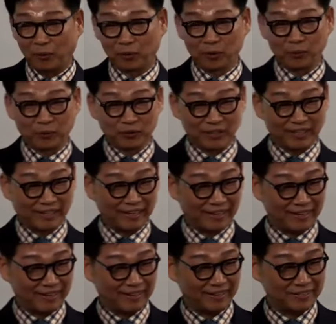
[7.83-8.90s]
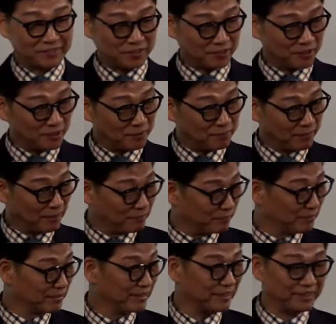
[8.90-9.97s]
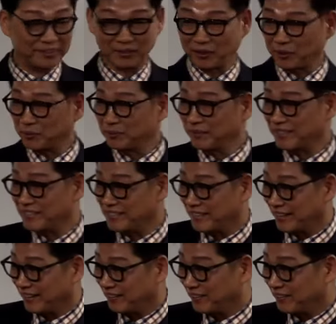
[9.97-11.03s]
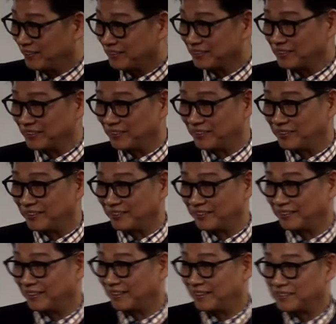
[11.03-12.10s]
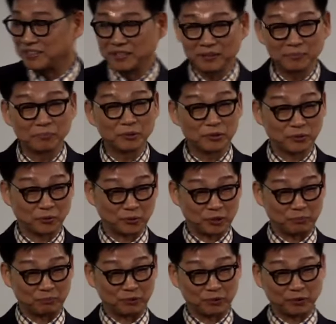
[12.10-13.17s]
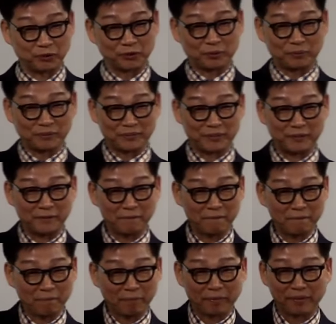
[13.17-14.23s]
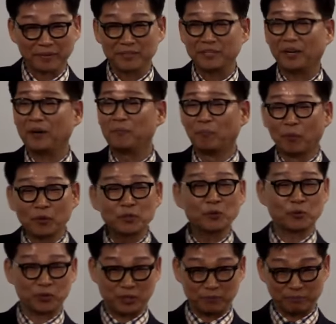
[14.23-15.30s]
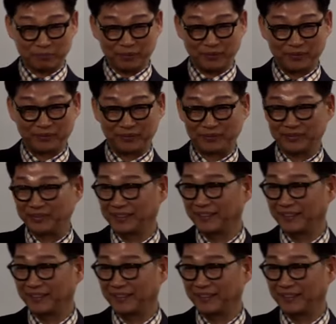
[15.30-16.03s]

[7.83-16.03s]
아, 오늘 보니까 처음 뵌 분들이 여러 분 계시네요. 그죠? 아, 처음 모시고 오신 분 손 들어보세요. 처음 모시고 오신 분.